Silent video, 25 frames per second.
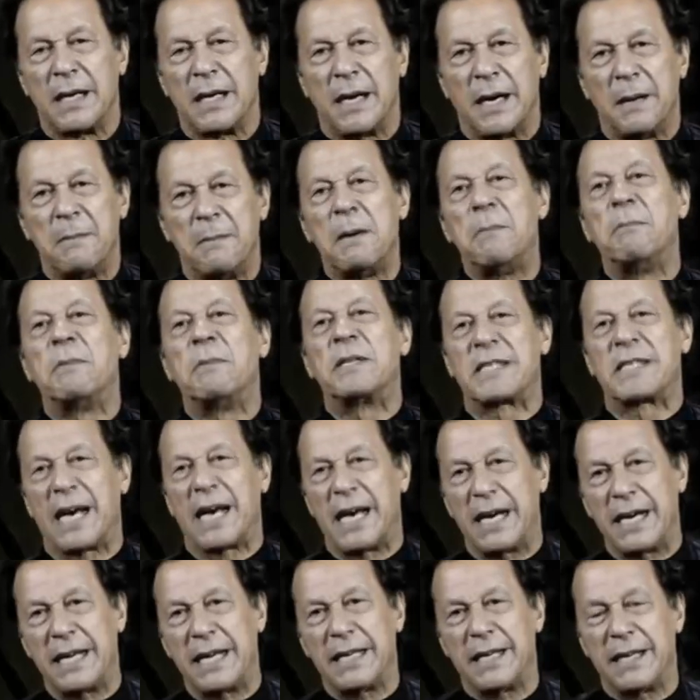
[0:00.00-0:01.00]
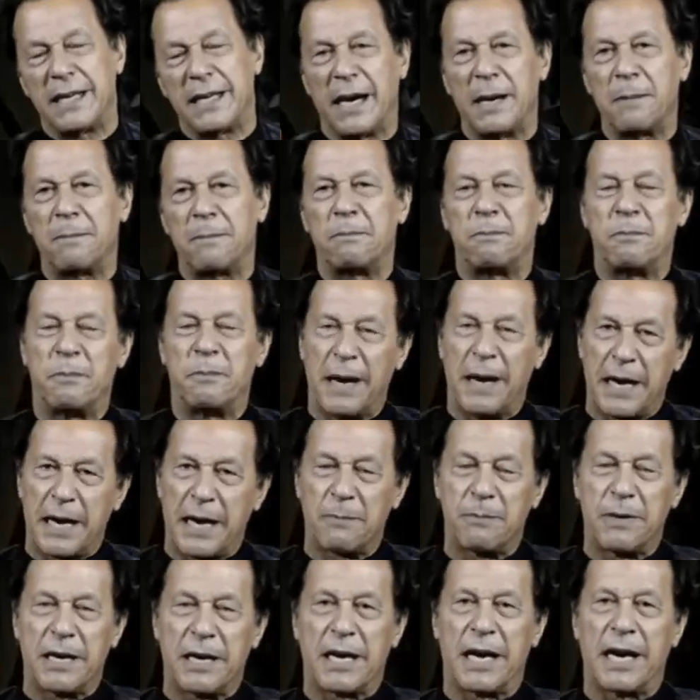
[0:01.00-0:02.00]
हमें मिसालें आप बार
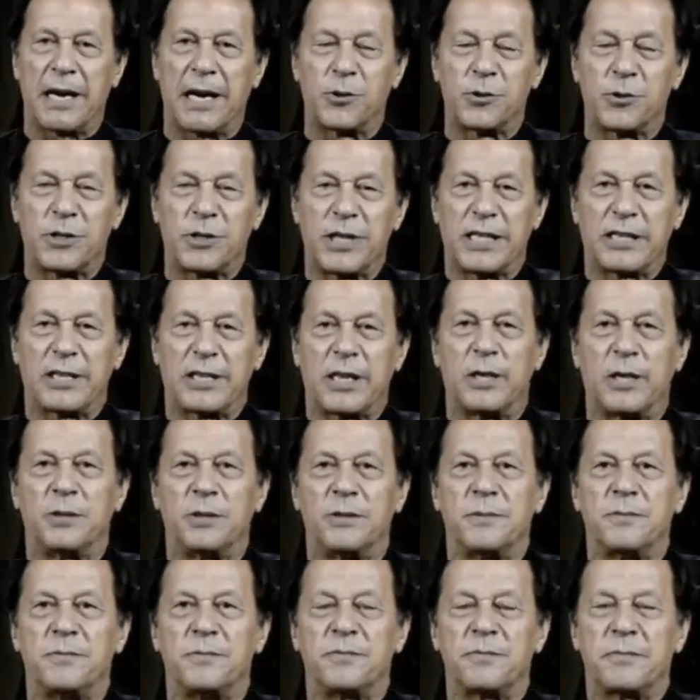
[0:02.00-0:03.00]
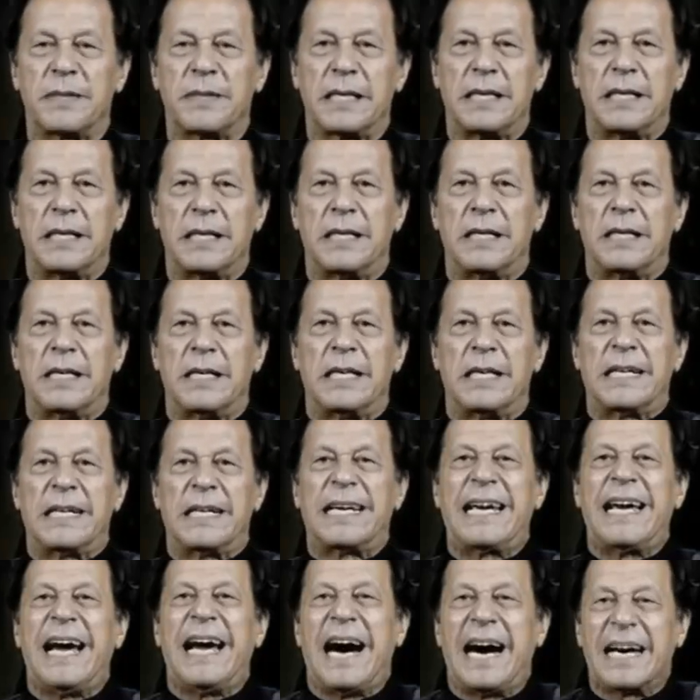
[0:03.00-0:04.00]
बार हर रोज देता हूं
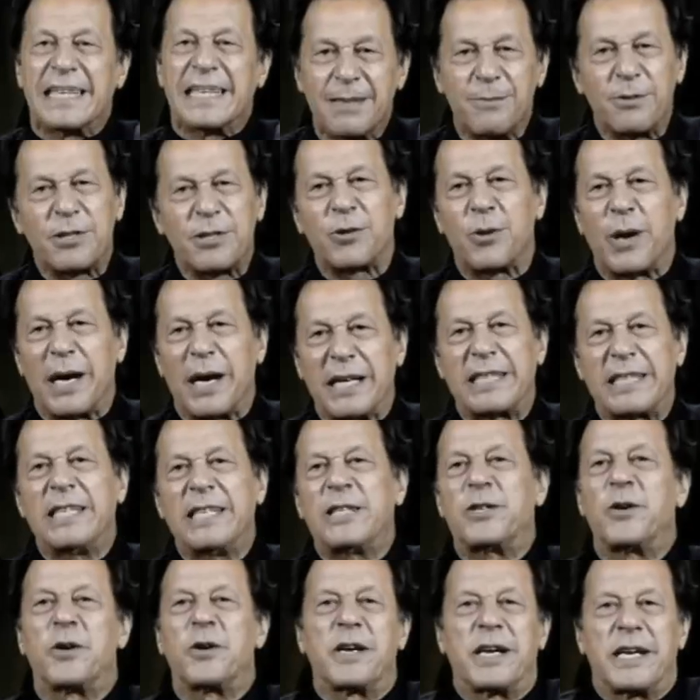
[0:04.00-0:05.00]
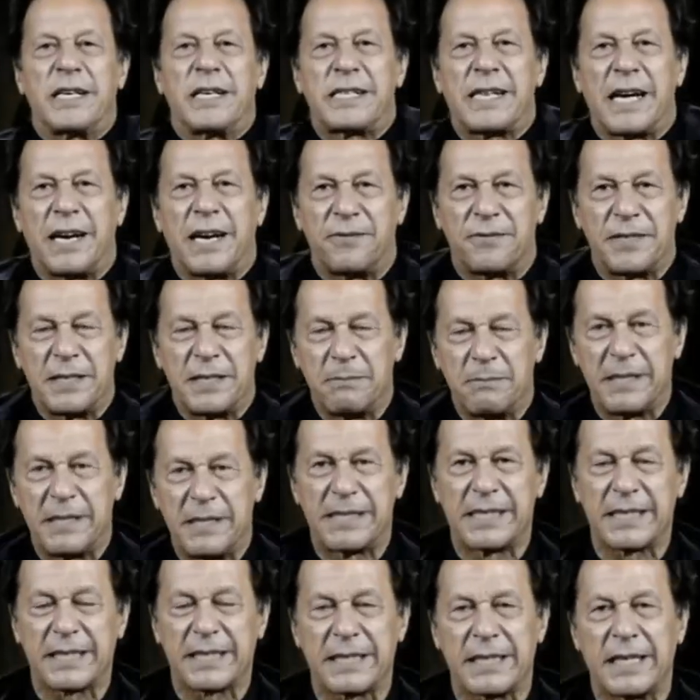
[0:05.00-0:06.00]
कि आजम स्वाति को अगर इंसाफ नहीं मिल
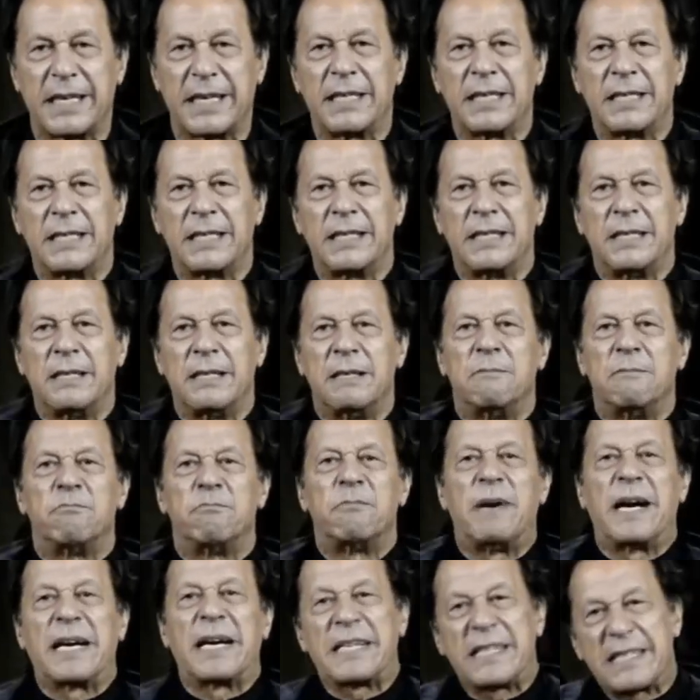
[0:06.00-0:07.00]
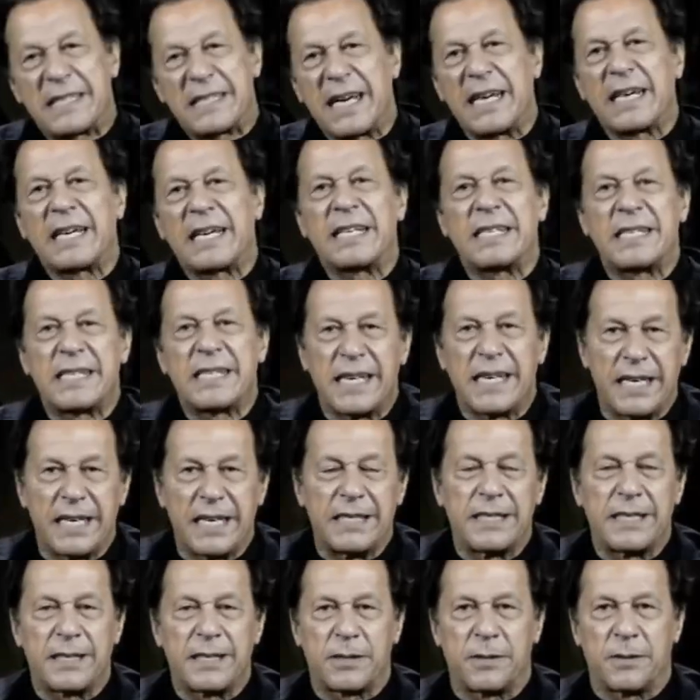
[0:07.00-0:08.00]
सकता पाकिस्तान के
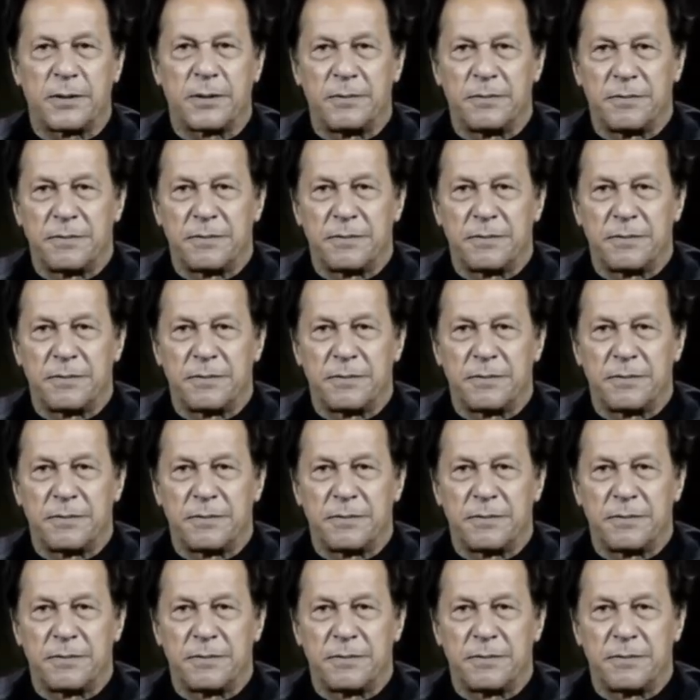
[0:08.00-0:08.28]
सेनेटर को